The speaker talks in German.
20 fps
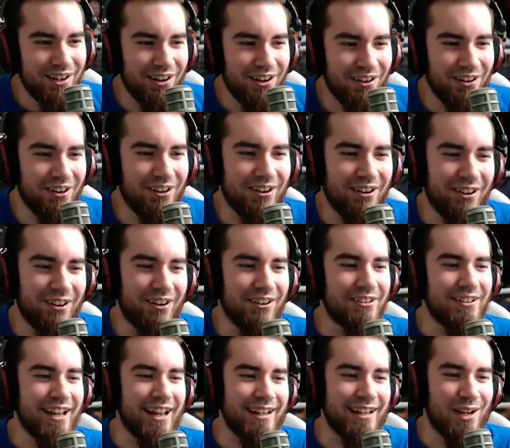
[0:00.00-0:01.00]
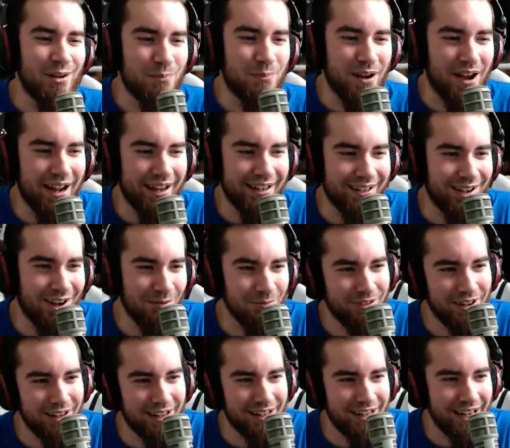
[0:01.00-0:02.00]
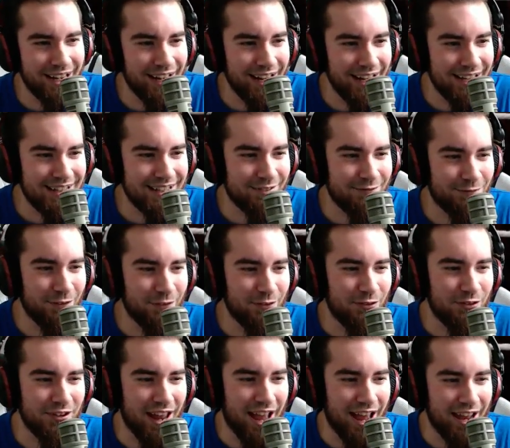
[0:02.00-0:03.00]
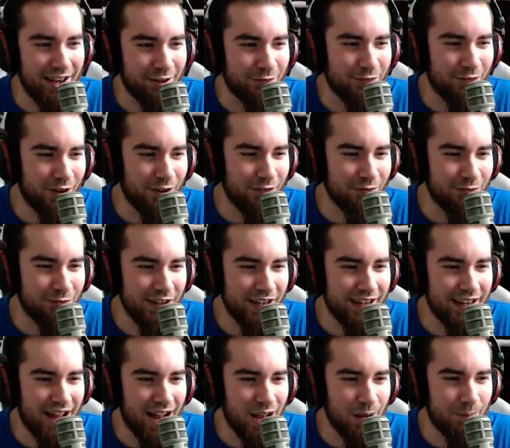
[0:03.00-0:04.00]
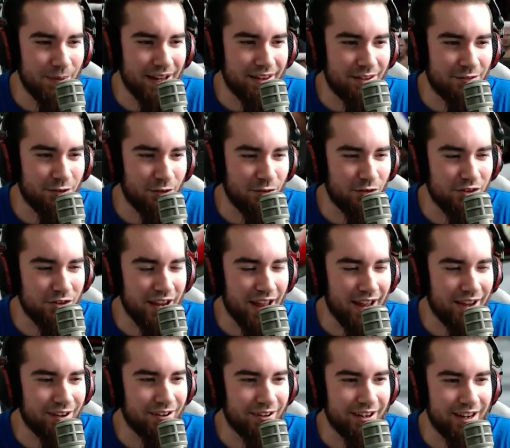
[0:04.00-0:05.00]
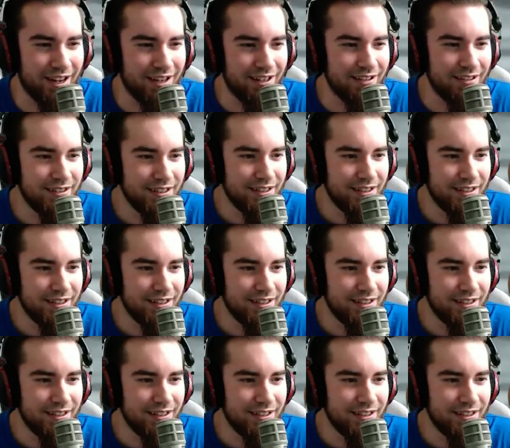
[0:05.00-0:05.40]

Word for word: Oh, Daniel Bryan, komm, wir, ne-, jetzt hat 5 Sterne. Von 4,5 jetzt 5 Sterne, oder?